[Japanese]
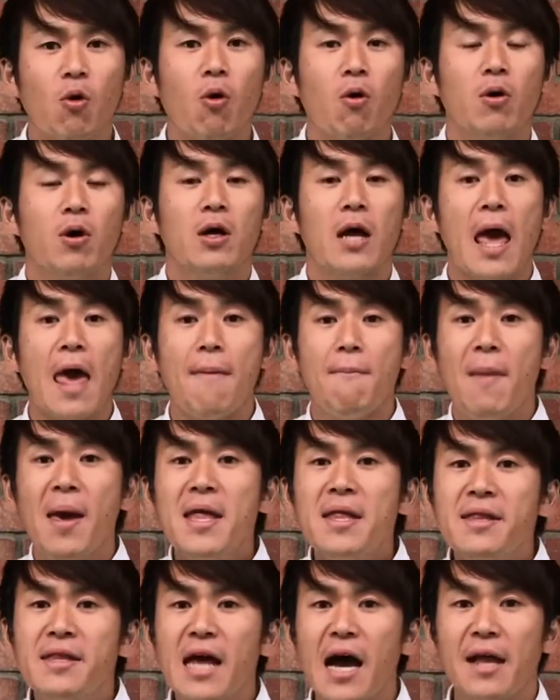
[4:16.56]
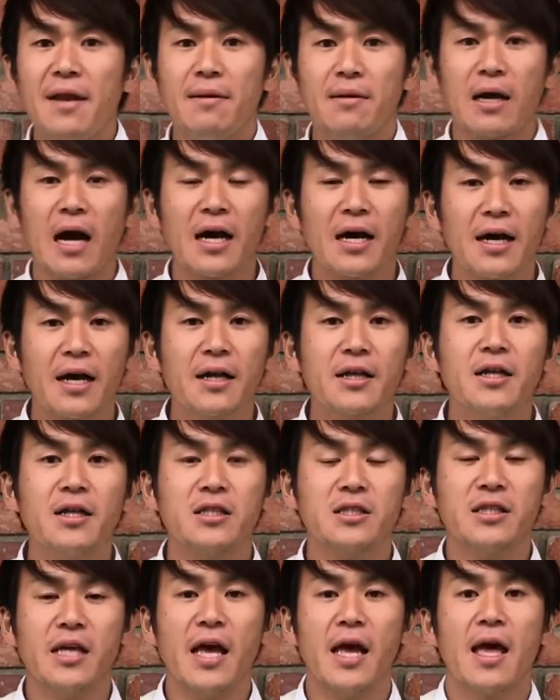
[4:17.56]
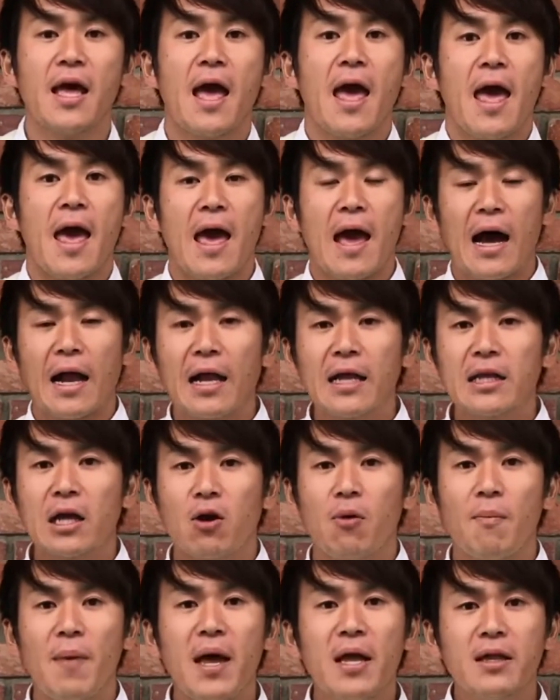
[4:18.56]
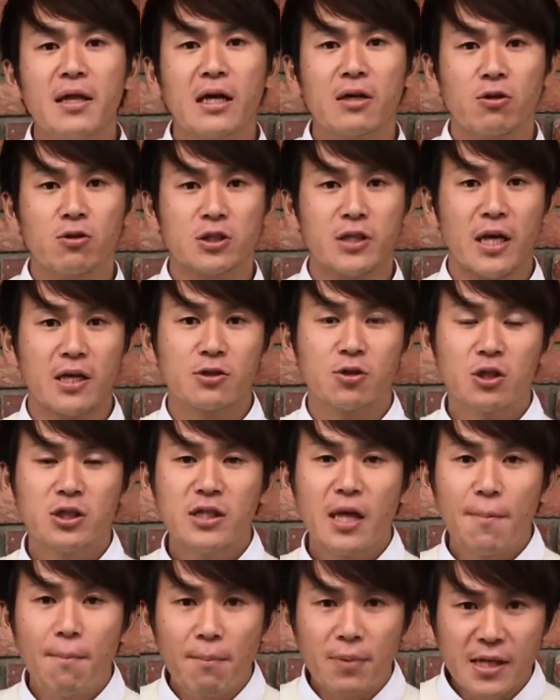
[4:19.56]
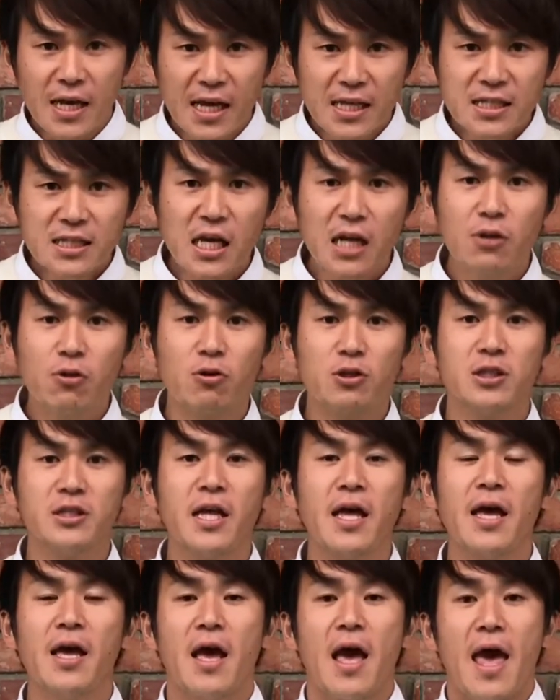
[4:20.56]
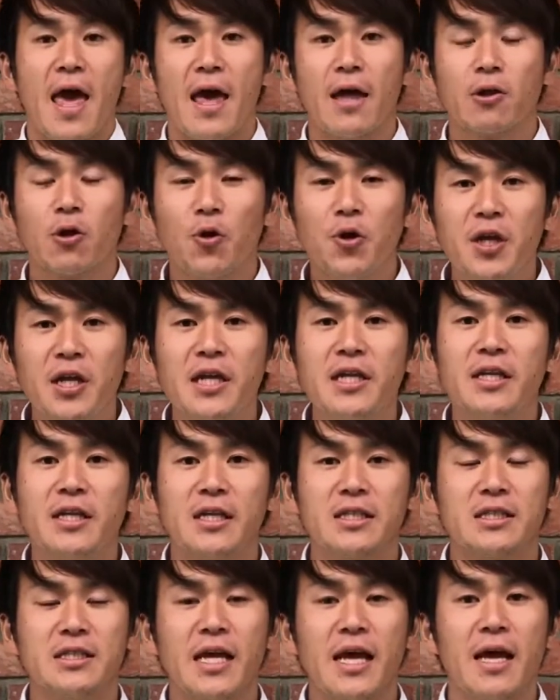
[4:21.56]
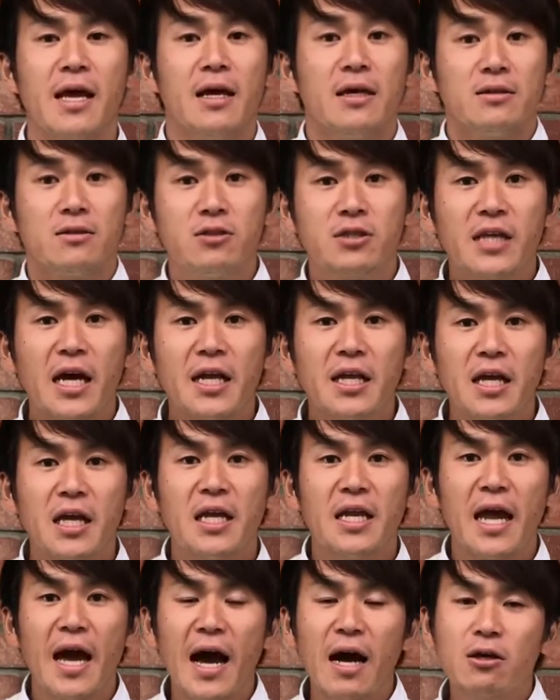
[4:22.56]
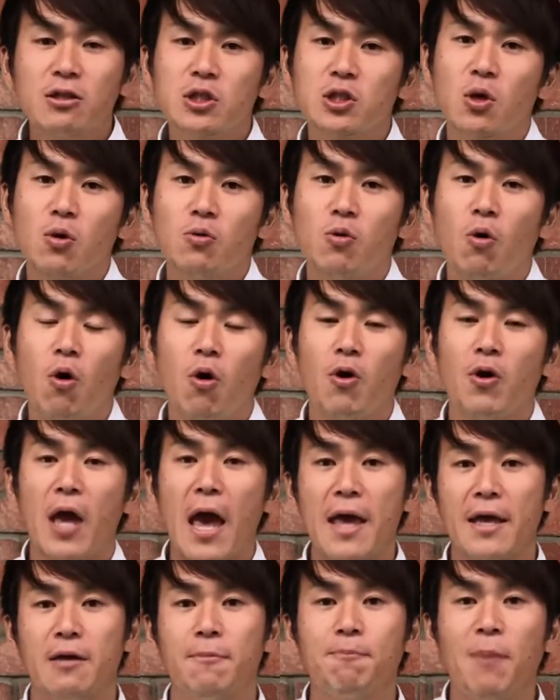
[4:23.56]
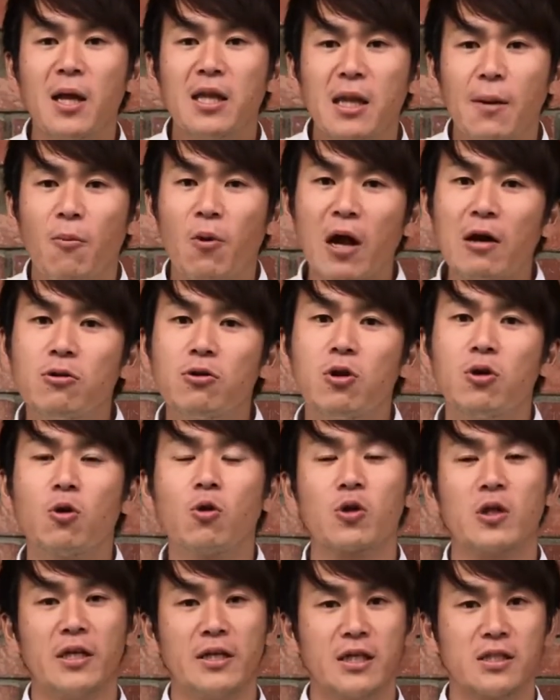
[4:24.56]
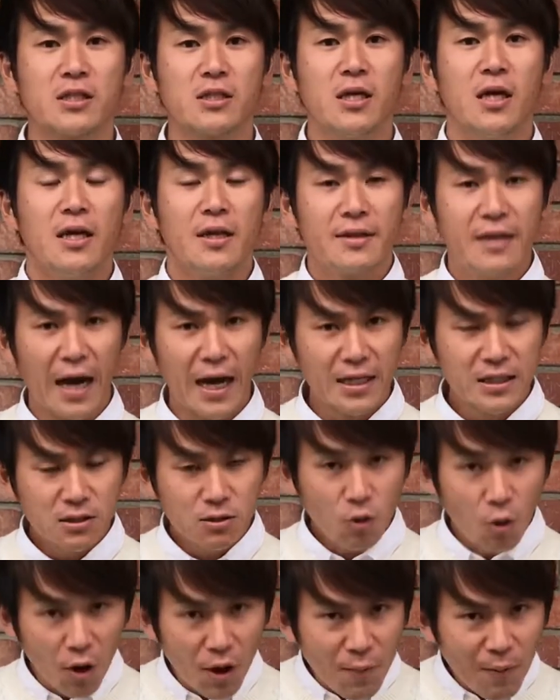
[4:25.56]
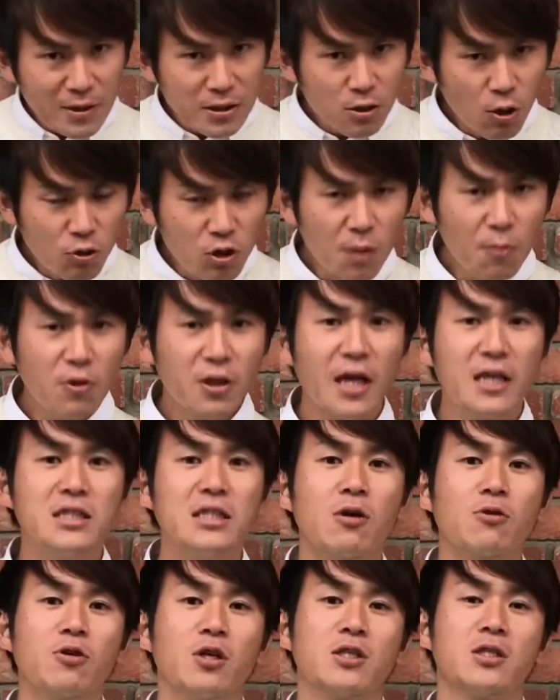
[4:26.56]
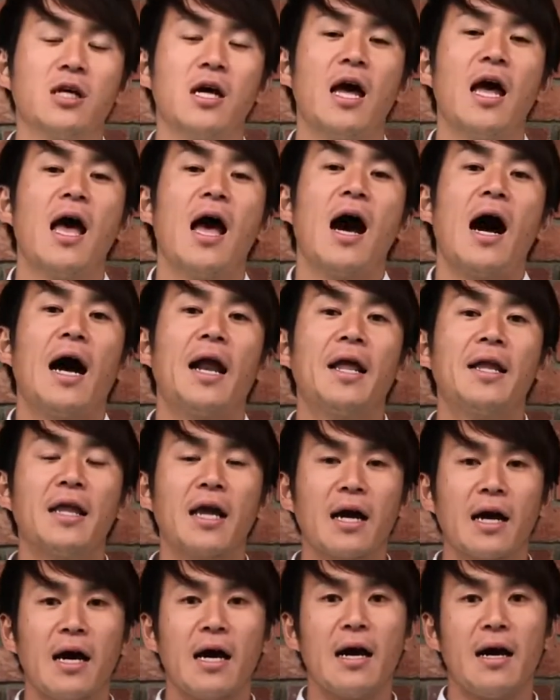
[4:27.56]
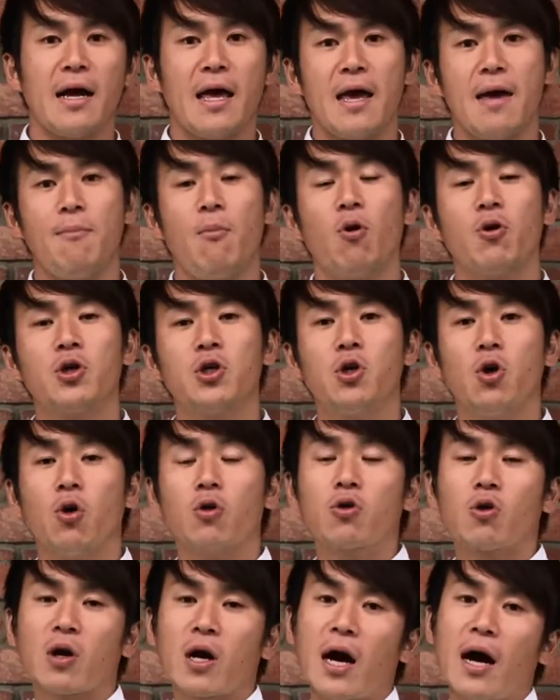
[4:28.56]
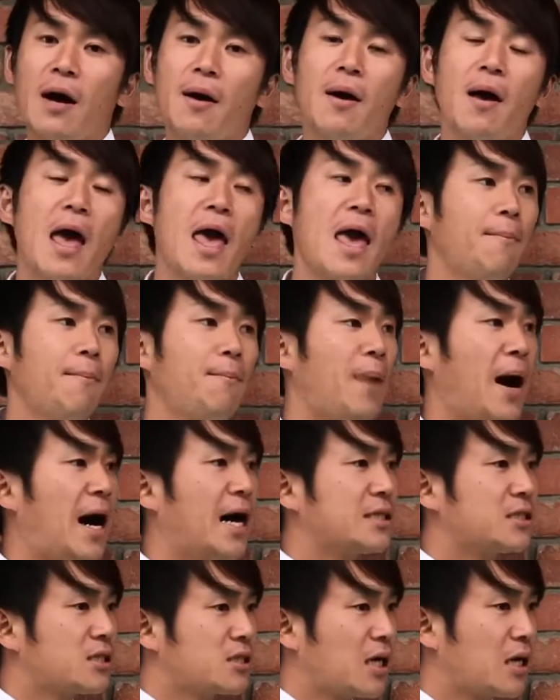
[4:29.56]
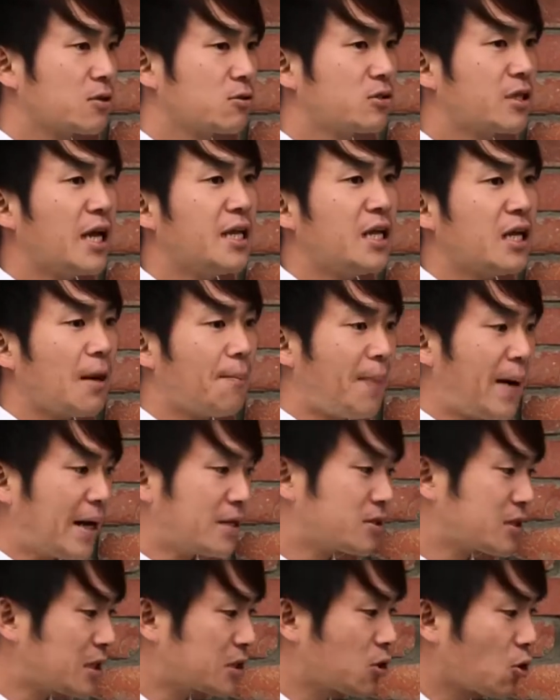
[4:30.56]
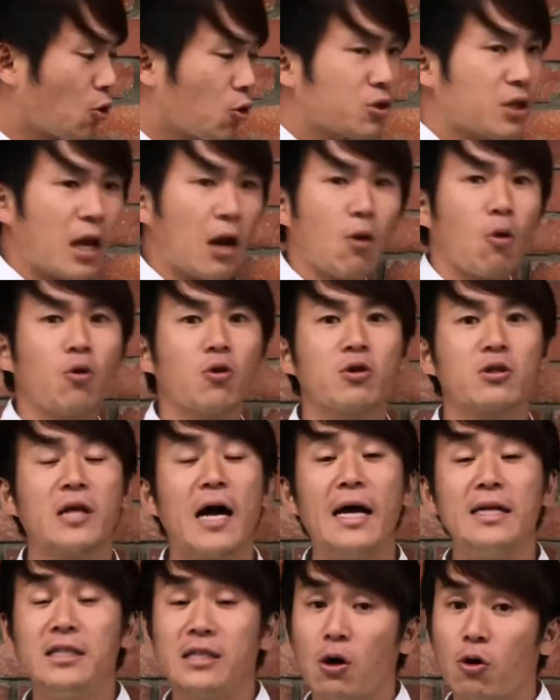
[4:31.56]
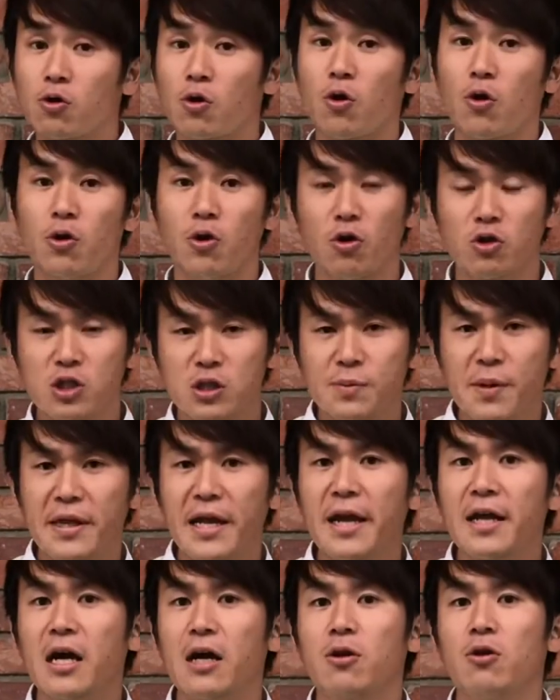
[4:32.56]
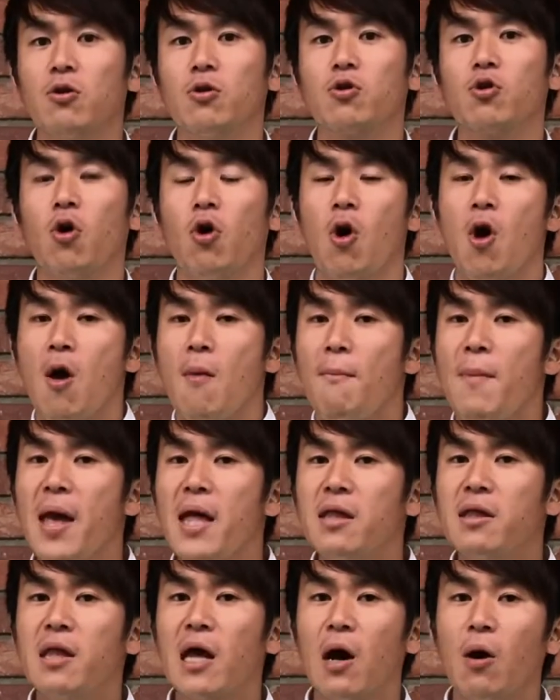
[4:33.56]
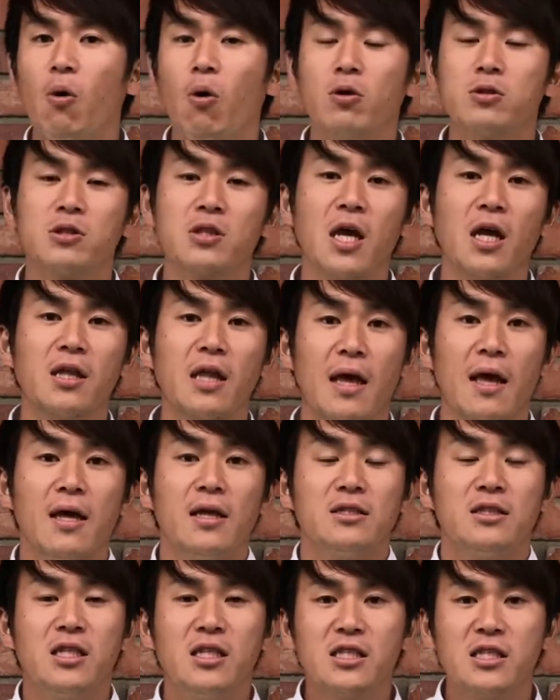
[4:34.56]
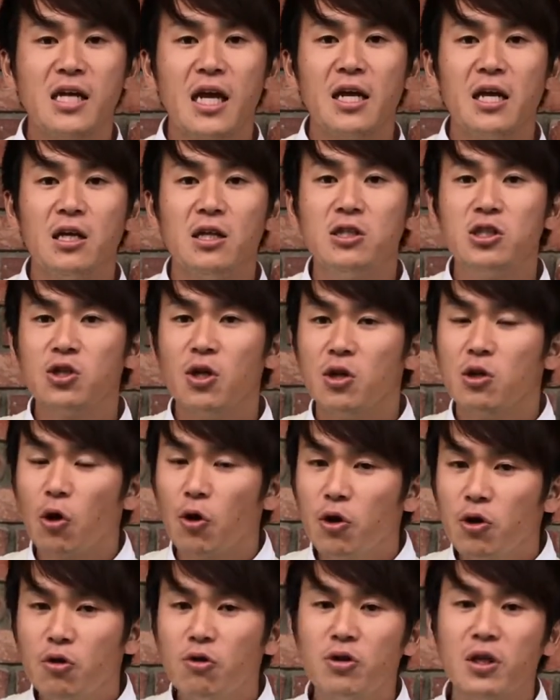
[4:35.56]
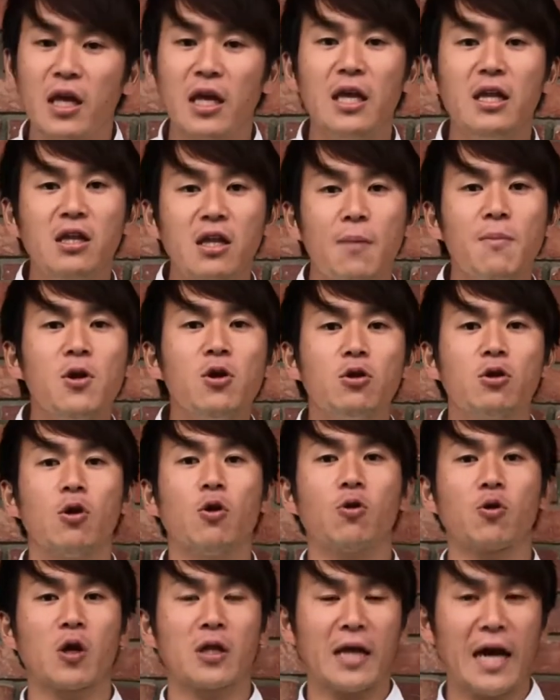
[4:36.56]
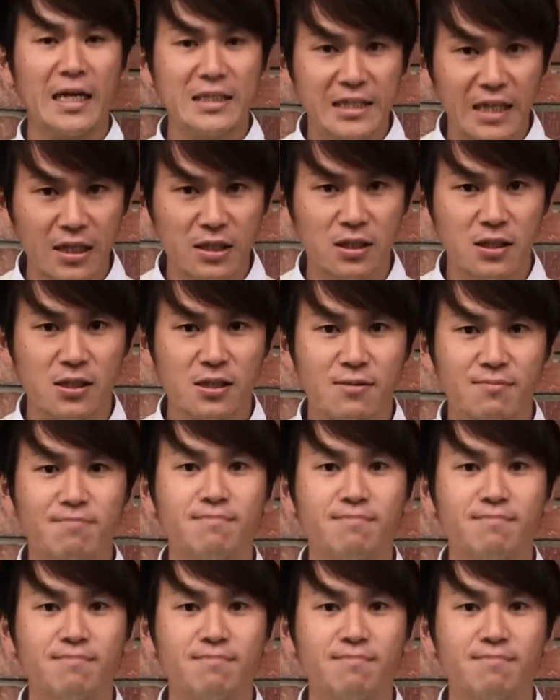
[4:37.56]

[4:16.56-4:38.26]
を、えメンターに掲げてですね、えあなたのメンターとしてそして先生として、え取り入れてですね具体的にアクションを、え引っ張ってもらうということなんです大これはとても大事なことですあなたが目標とかパーツが具体的なパーツが揃ったら今度大事なこと4つ目は何かというとメンターをつけて実際に一緒に取り組んでいってみるということが大事です